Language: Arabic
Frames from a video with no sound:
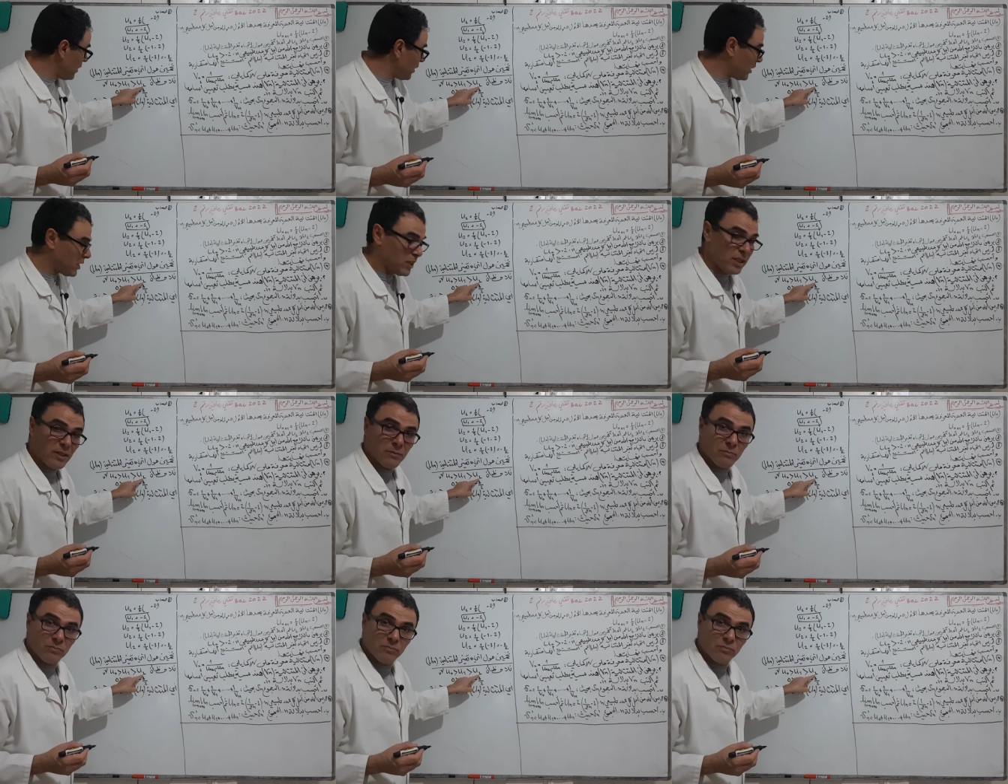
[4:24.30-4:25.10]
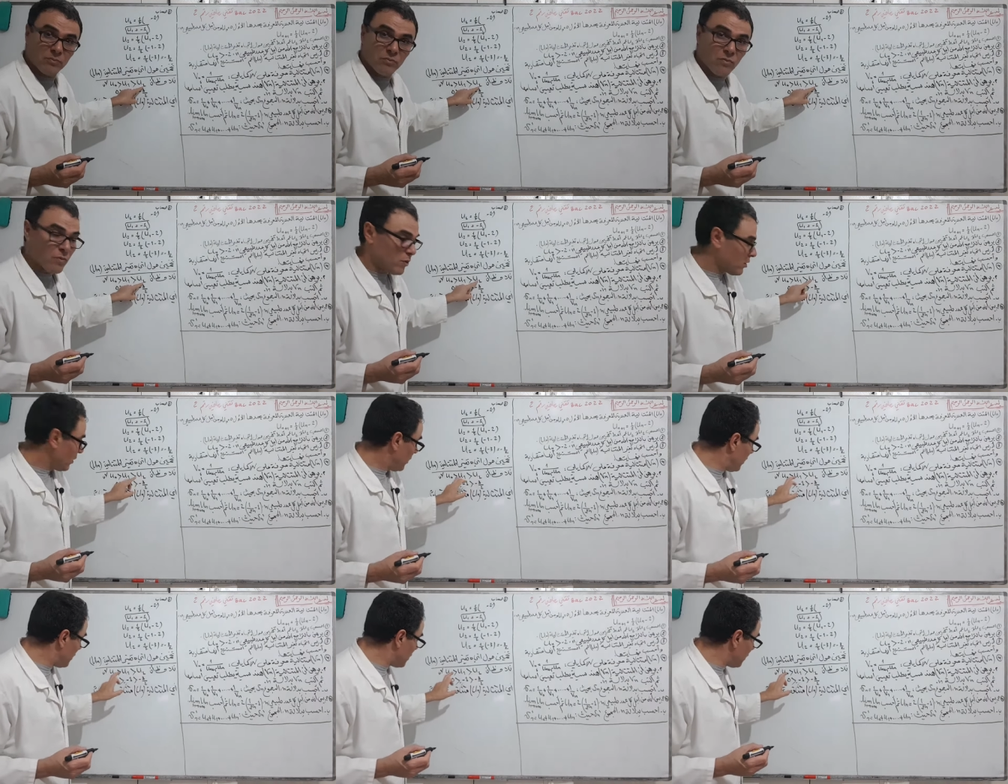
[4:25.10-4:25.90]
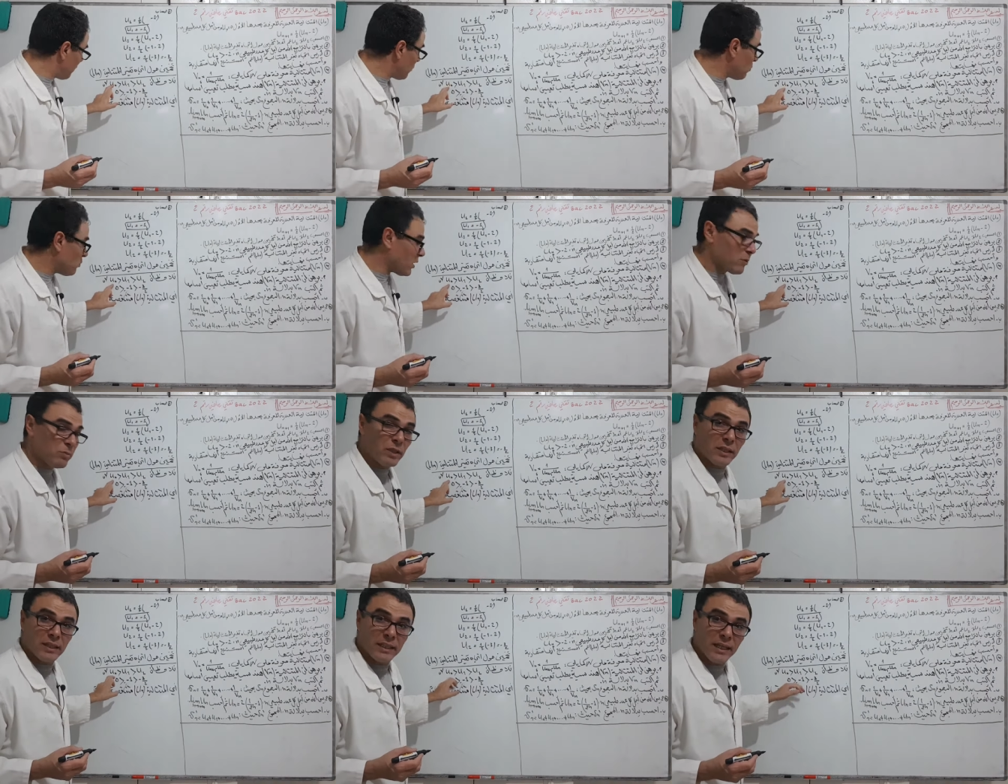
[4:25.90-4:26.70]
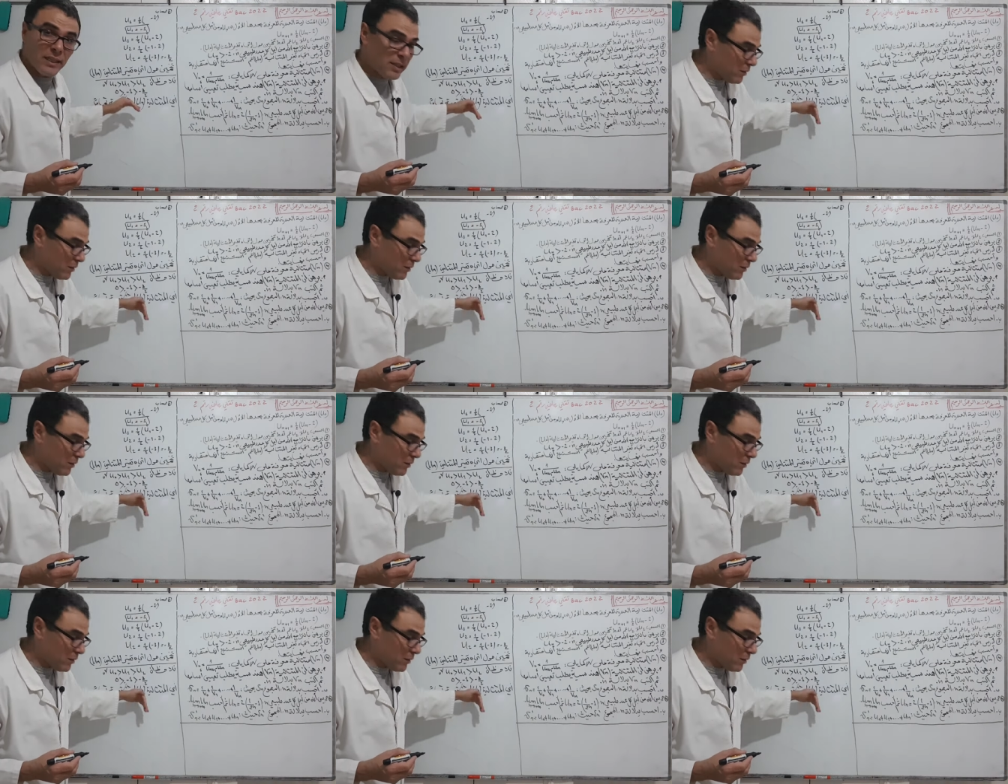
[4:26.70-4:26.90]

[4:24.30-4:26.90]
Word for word: اي اثنين اي صفر هو كبير يعني